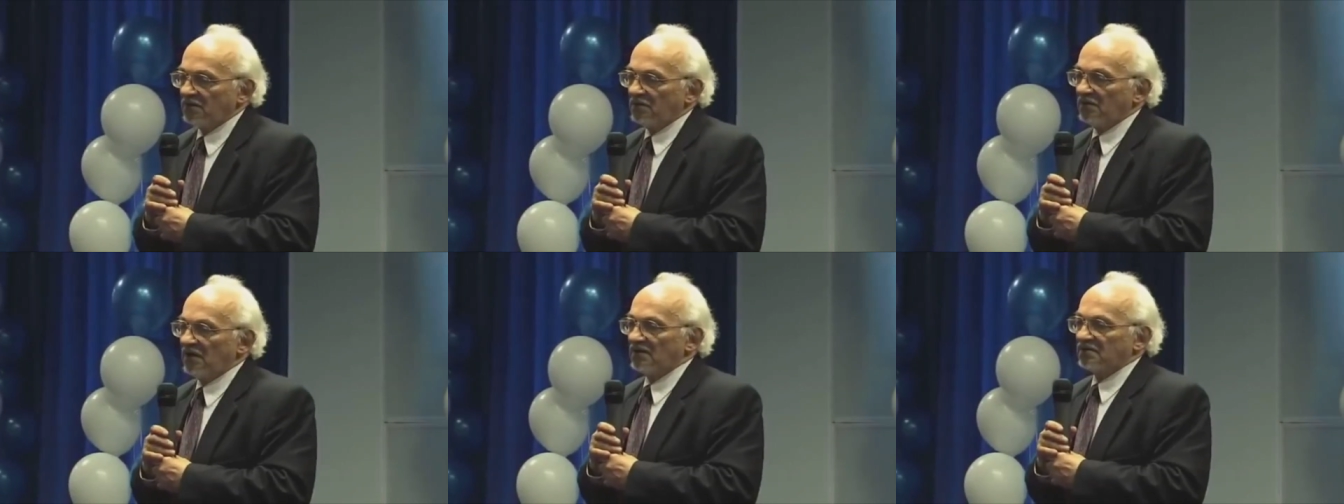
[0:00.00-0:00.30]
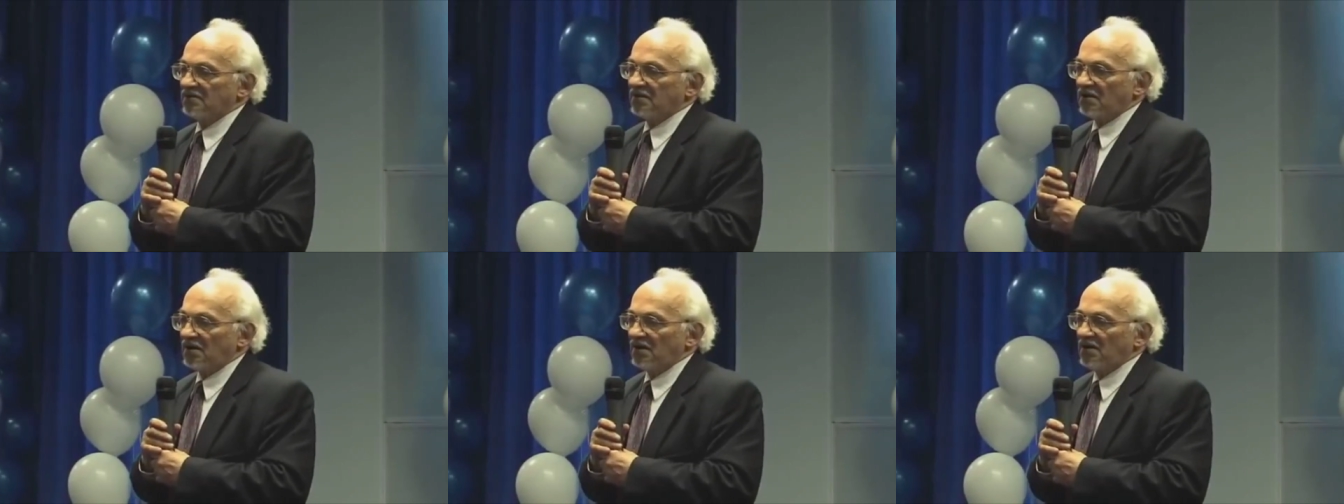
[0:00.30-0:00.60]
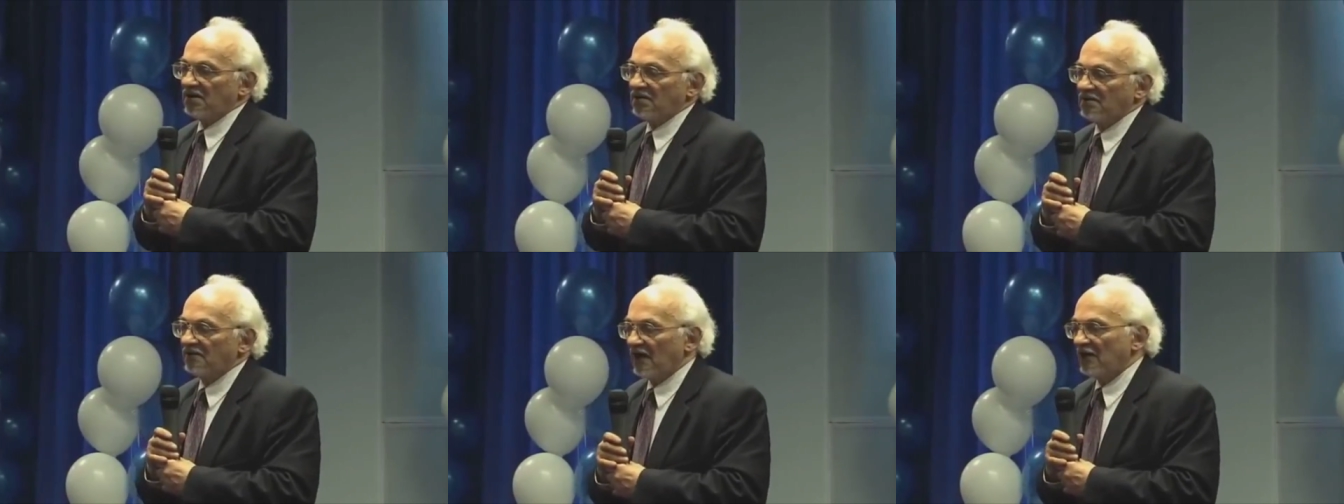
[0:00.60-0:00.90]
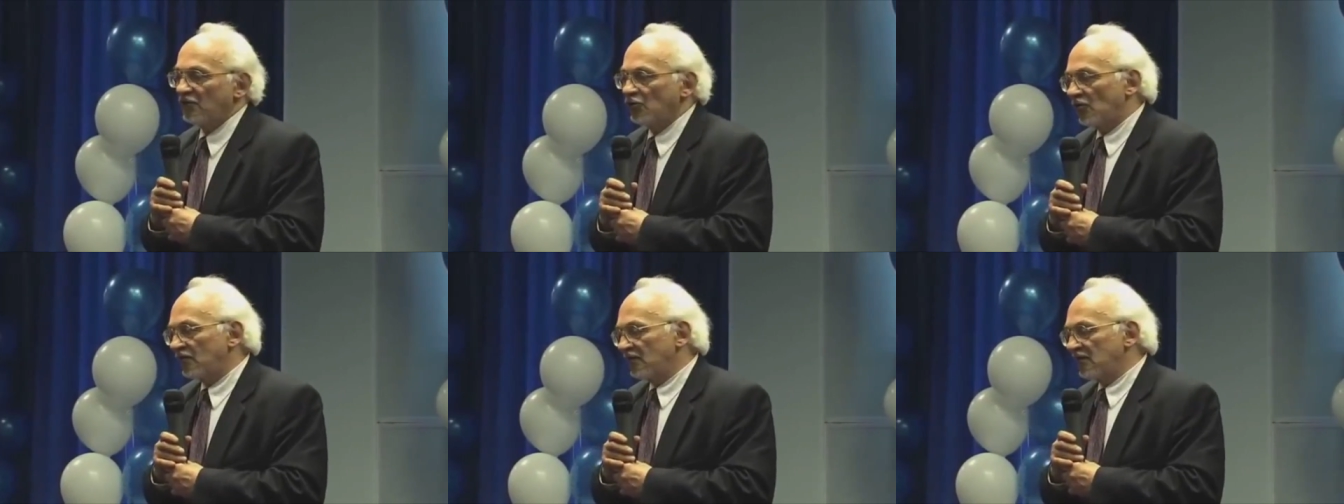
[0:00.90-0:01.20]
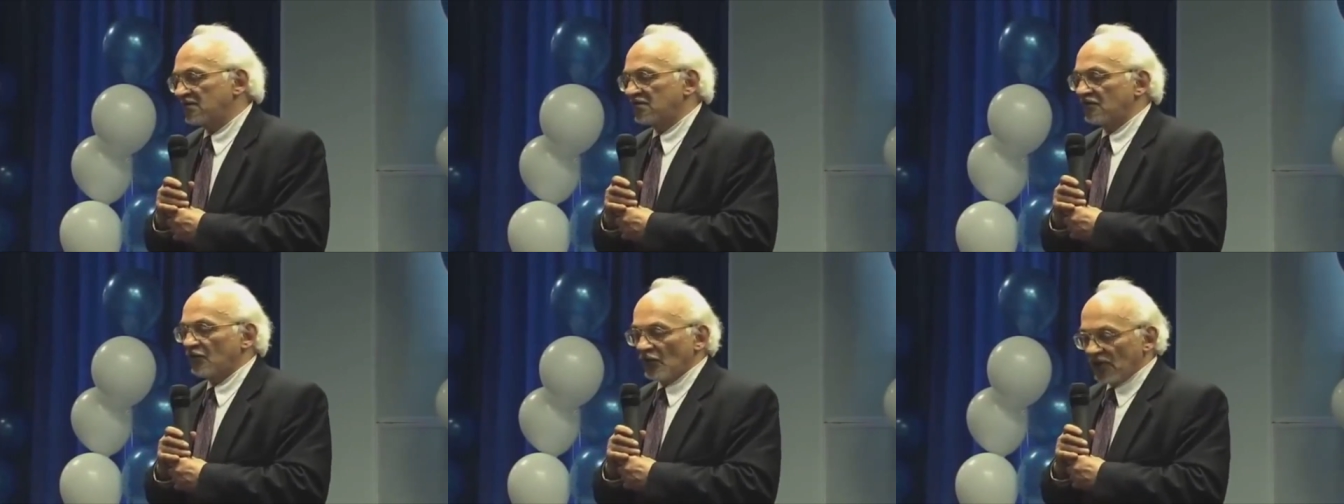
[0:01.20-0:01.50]
мы открыли два
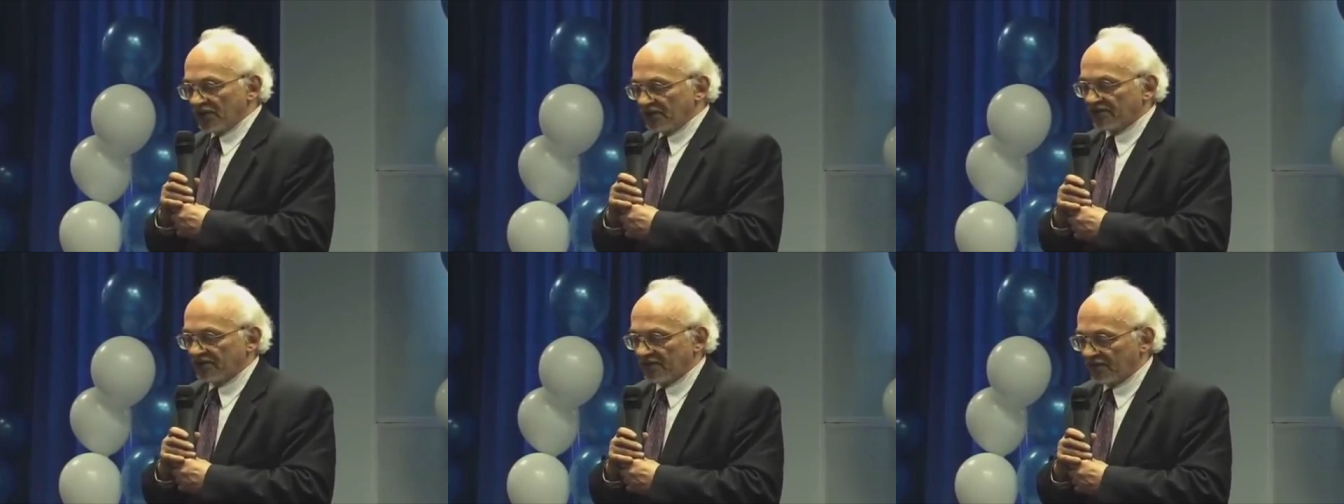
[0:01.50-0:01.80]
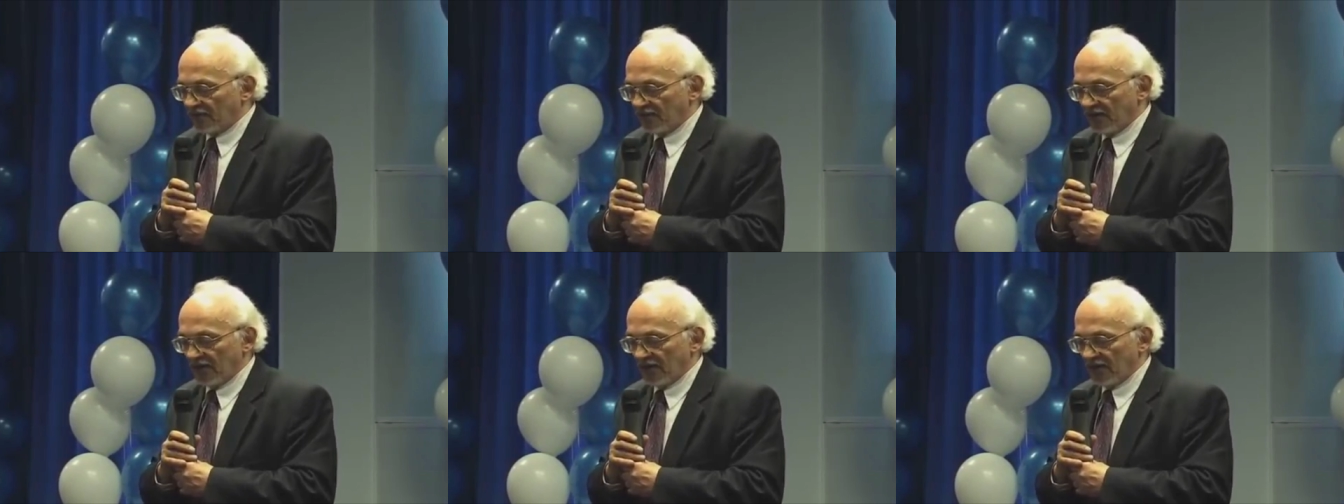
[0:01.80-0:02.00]
новых свойства